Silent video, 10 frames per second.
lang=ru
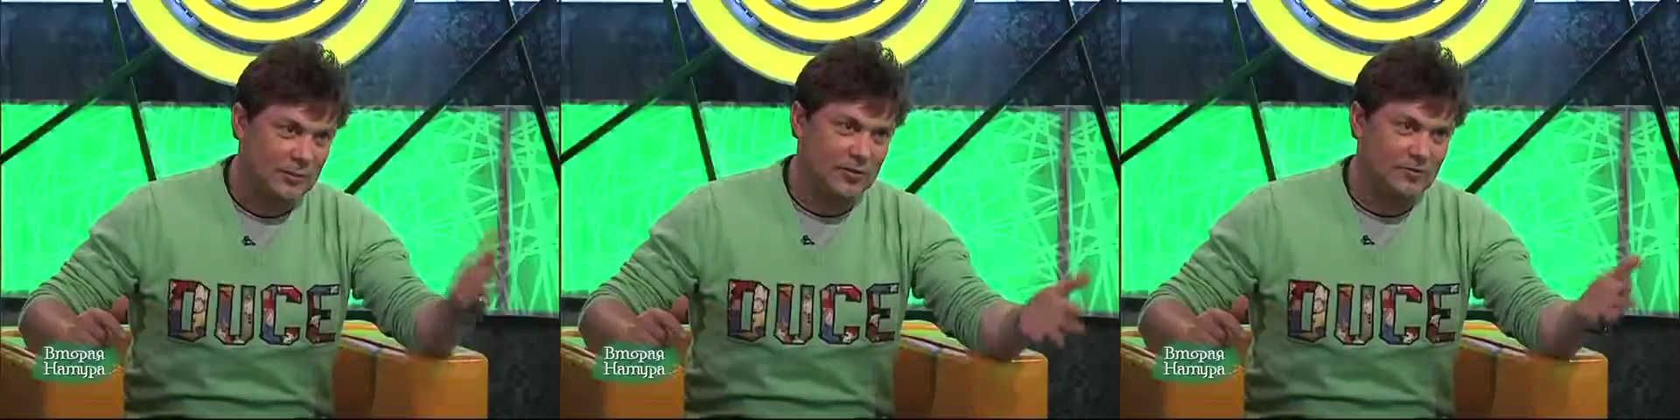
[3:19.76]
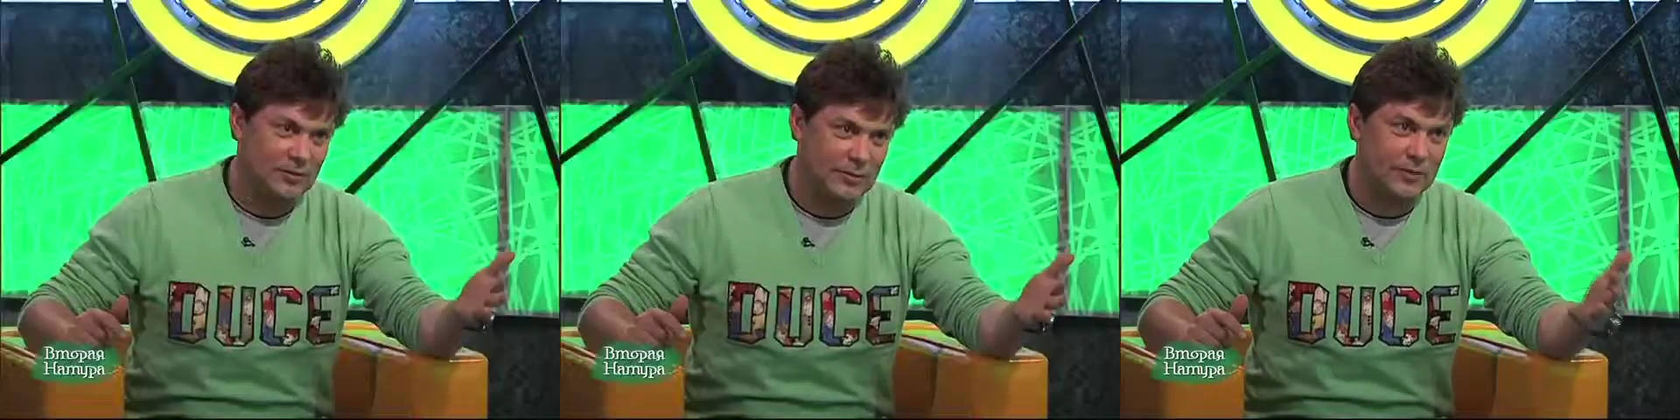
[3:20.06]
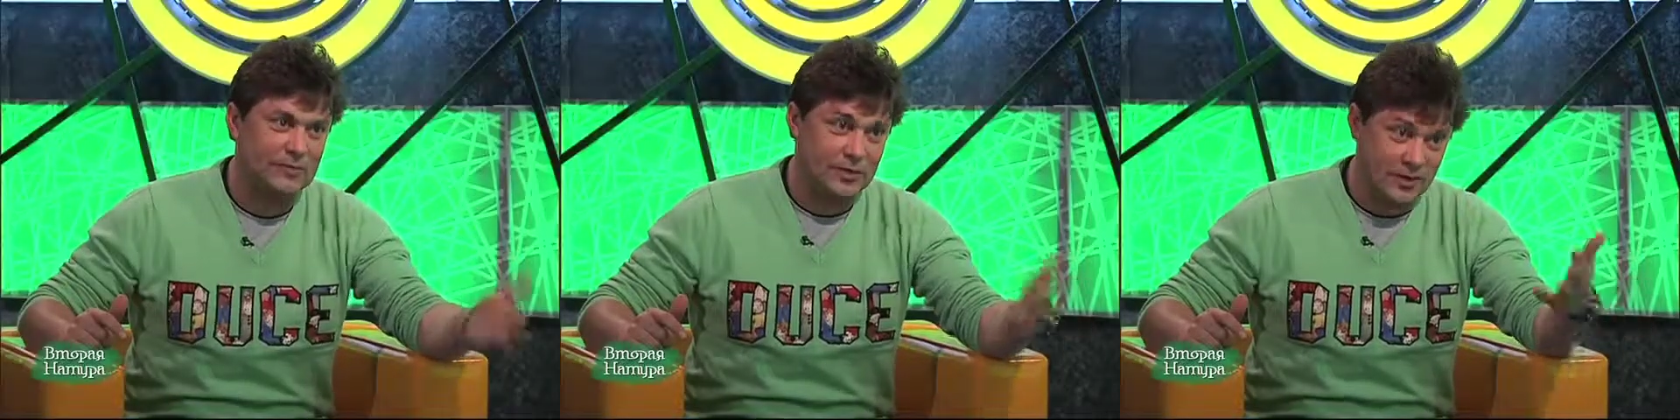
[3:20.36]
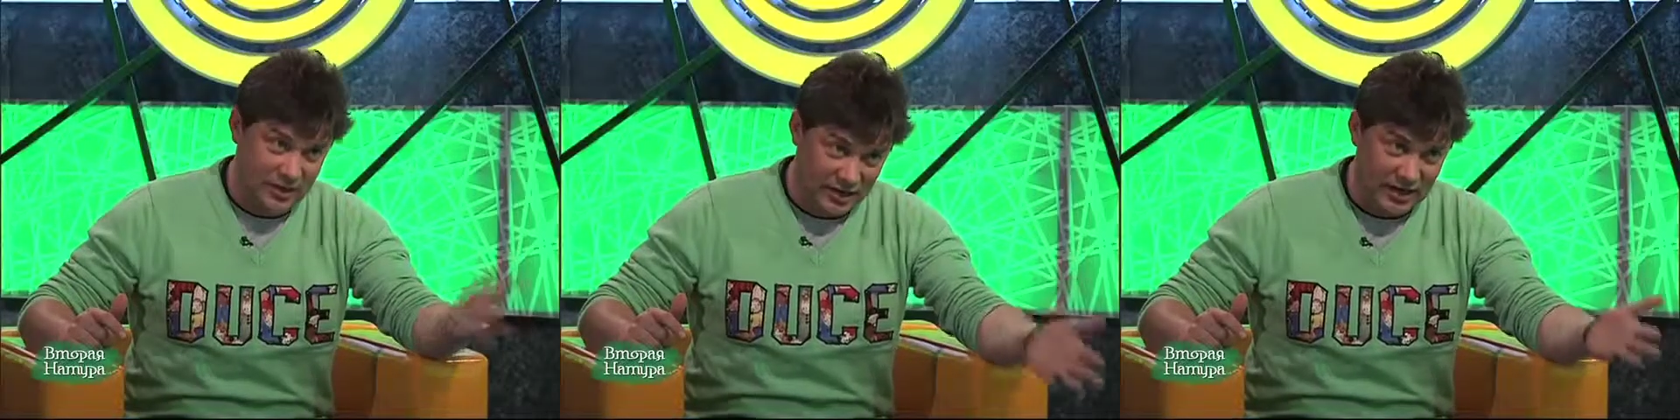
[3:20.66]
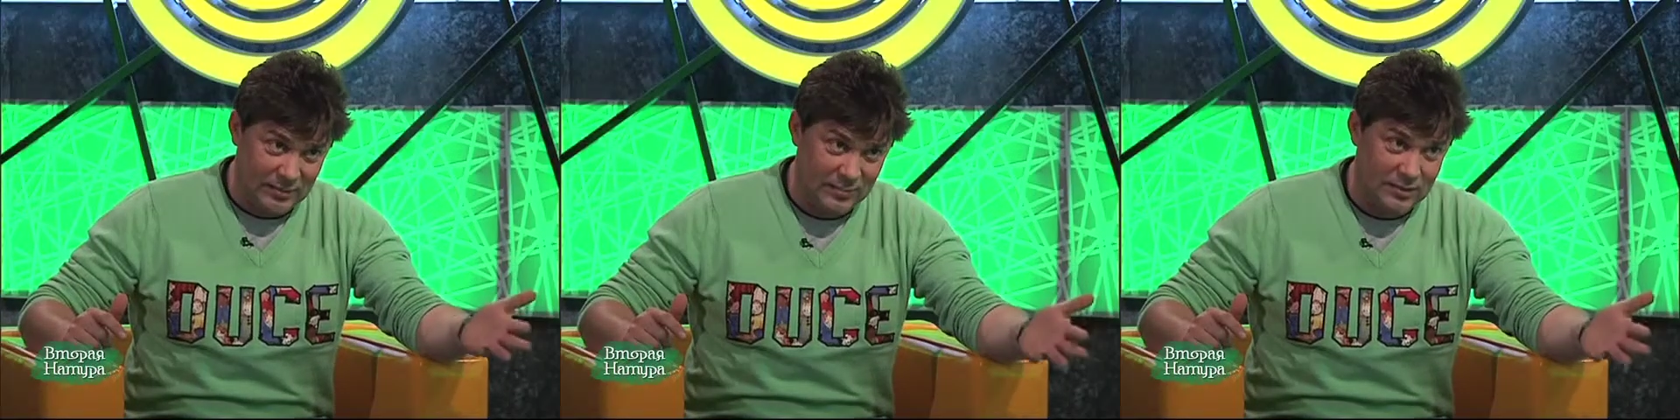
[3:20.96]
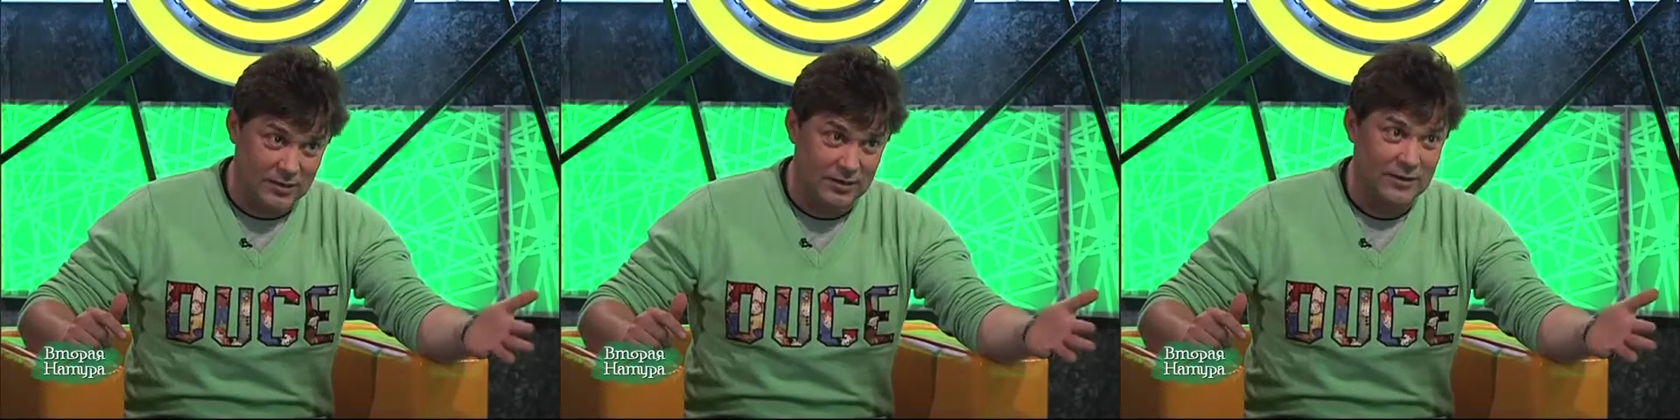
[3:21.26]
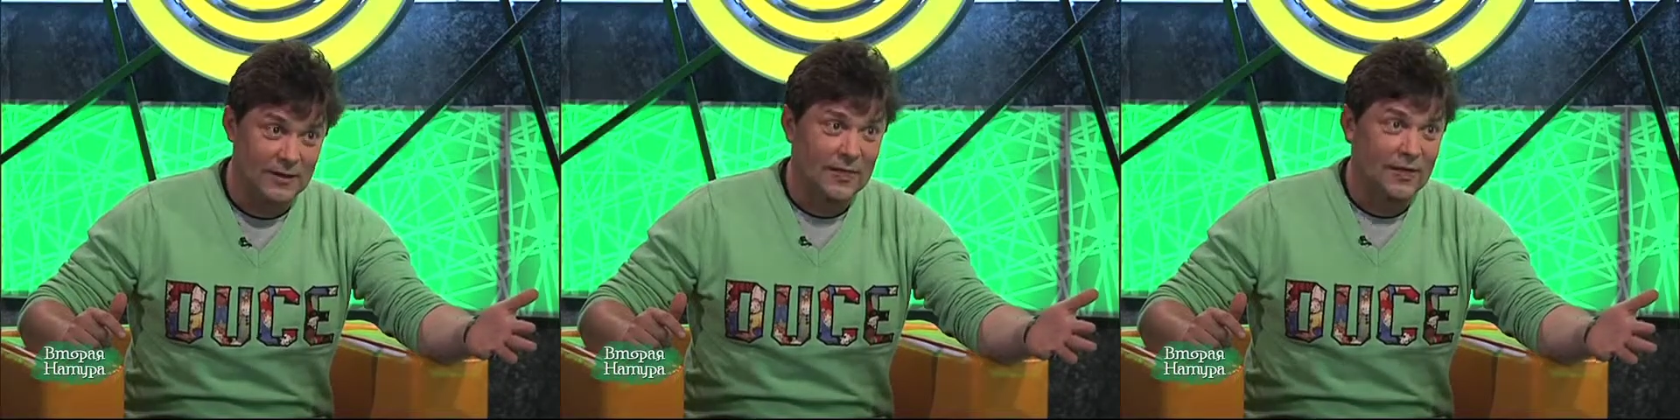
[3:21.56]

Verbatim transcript: к, пров к проводникам, а,